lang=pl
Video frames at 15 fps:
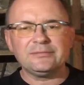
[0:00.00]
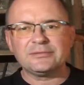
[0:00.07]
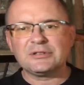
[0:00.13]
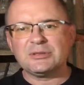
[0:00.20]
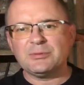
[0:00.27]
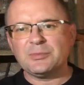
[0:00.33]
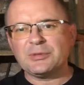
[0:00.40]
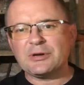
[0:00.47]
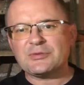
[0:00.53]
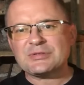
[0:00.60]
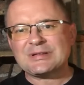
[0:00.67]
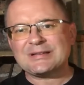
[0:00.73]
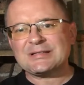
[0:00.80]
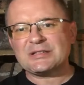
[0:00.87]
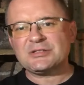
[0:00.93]
gdybym miał
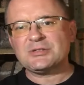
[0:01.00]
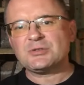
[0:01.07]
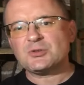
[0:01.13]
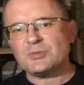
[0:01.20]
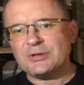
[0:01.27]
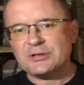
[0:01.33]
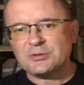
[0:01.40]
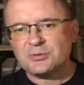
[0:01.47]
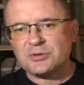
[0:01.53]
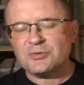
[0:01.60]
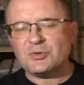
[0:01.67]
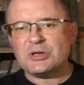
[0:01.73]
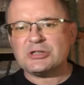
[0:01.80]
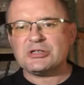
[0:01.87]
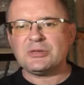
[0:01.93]
wskazać instrument, który
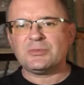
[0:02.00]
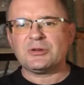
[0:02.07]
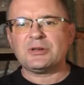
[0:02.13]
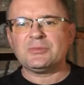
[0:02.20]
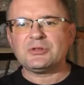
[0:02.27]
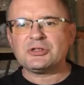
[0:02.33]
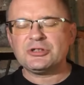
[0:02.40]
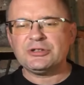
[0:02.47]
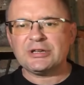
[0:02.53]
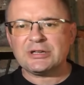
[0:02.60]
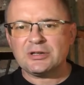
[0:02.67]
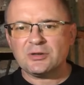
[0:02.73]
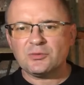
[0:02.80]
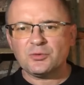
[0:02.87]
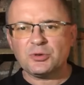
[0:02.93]
właśnie moje myśli
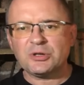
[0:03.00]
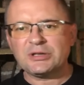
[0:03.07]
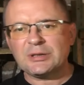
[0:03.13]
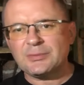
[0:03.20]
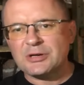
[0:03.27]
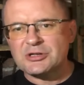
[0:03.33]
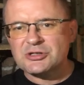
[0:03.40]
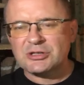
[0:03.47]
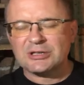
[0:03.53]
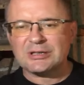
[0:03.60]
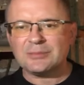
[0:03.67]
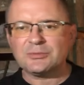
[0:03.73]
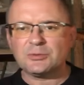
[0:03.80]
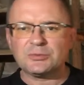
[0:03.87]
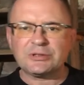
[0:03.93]
nakierowuje najbardziej na
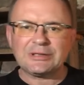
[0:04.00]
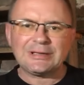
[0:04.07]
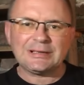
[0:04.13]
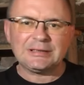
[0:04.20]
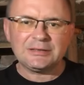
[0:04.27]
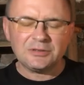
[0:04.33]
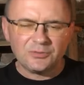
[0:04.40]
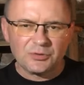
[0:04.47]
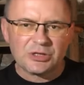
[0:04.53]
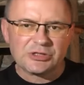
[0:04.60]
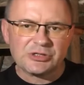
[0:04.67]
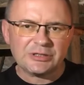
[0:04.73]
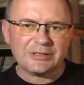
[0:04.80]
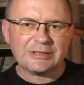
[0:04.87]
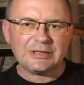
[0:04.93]
tamtą dekadę, to
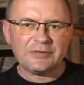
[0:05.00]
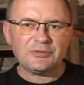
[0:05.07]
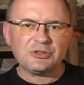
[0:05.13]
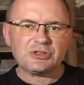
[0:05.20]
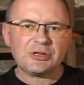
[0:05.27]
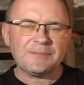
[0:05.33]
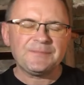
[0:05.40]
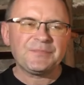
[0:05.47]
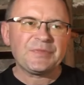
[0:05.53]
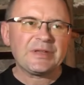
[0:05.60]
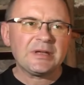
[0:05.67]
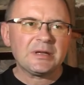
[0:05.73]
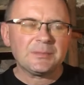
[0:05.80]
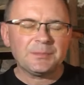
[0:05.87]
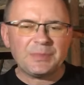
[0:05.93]
właśnie te klawisze.
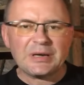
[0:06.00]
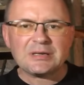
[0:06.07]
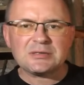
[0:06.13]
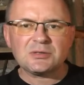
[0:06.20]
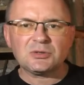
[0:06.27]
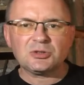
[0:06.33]
Bardzo